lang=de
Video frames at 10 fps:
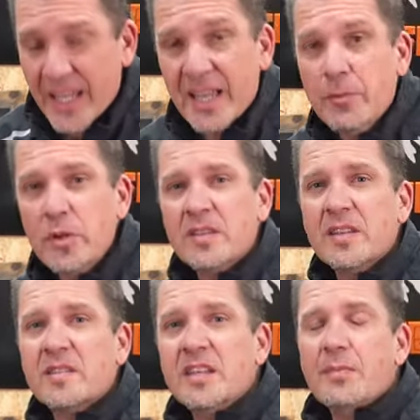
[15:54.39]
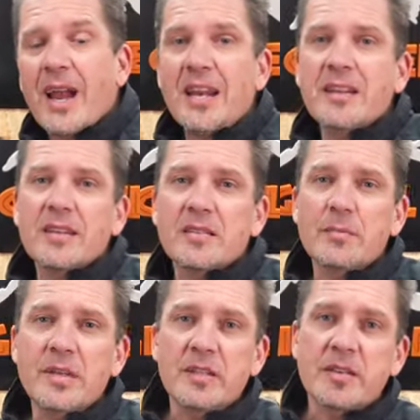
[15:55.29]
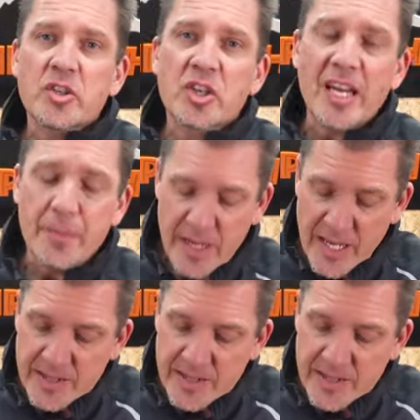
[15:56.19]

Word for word: Ihr müsst jetzt nicht meinen, dass ihr mit dieser Scheibe,